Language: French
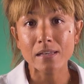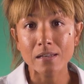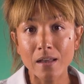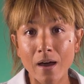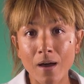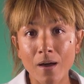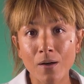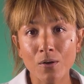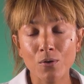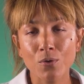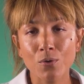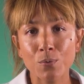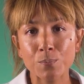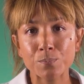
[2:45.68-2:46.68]
et là,
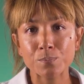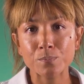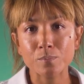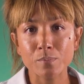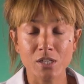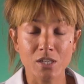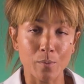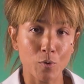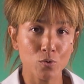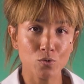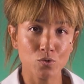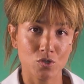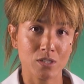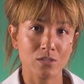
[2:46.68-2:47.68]
euh, bah, j'apprends
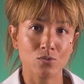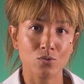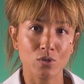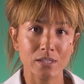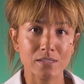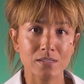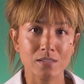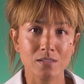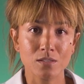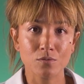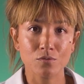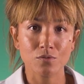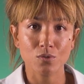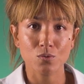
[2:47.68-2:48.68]
que j'ai une
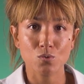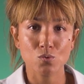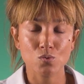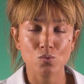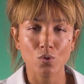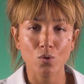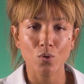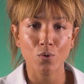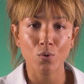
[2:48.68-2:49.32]
récidive sur,